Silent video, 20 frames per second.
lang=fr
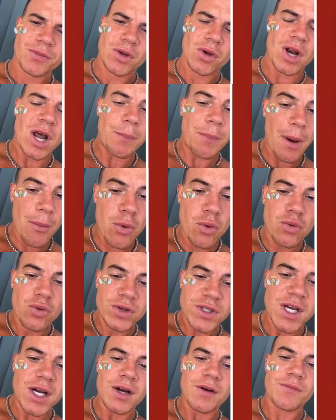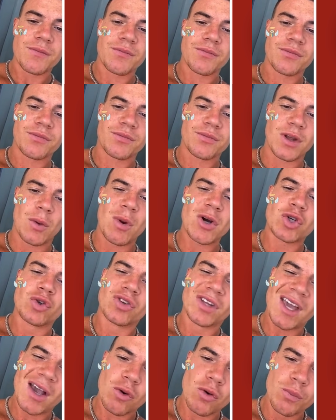On n'a pas beaucoup ça. Et moi, je suis
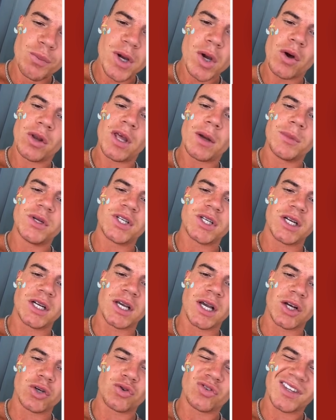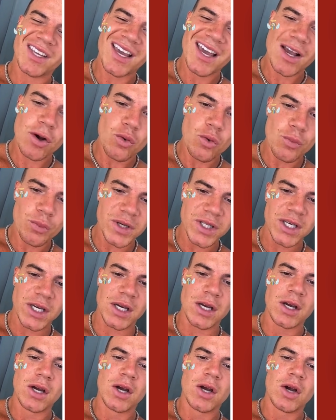très compliqué en amitié, les gars. Je suis très
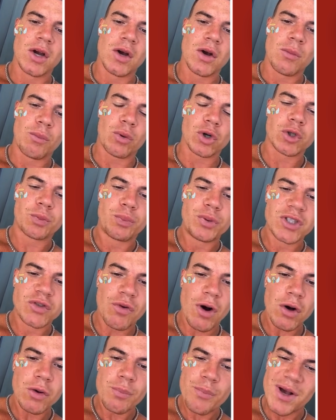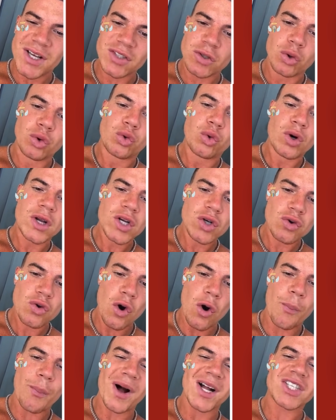compliqué. Pour que je puisse voir une personne tous les
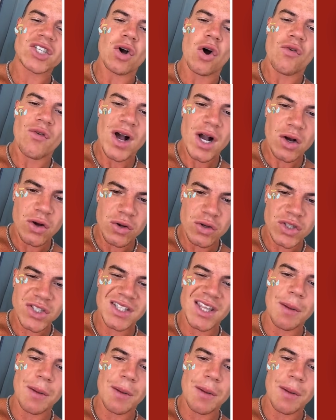jours, partir en vacances,